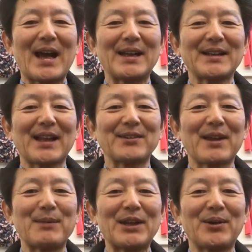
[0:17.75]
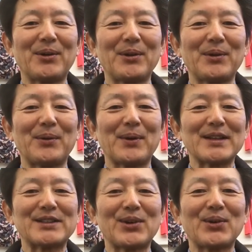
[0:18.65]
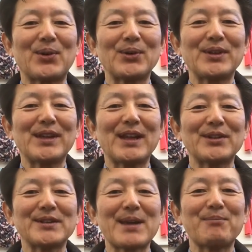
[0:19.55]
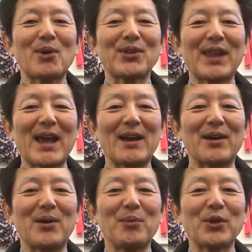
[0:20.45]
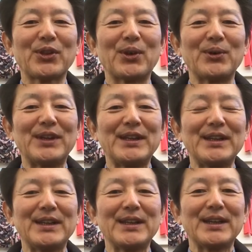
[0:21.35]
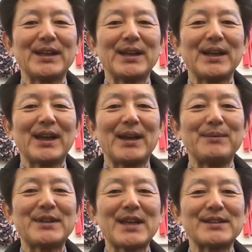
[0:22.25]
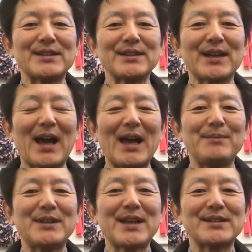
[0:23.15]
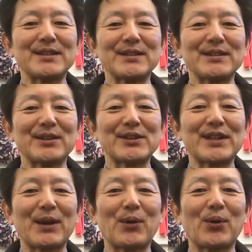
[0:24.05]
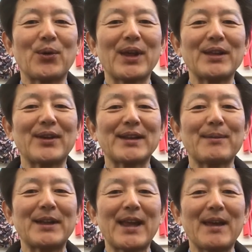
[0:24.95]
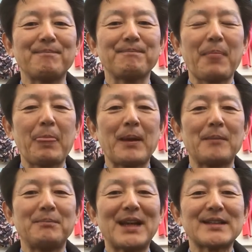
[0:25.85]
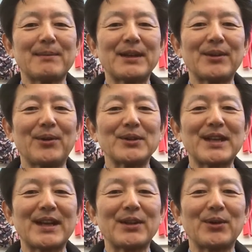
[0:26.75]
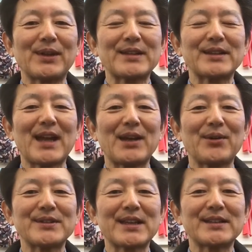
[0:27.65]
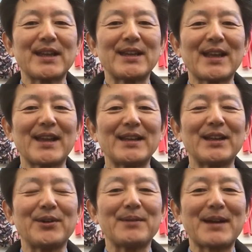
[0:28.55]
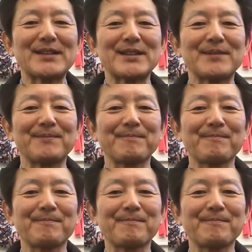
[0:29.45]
あなたのためのファッションコーディネート専門店をモットーに、ミセス、ハイミセス、そしてご高齢の方まで皆様のおしゃれのお手伝いをさせていただいております。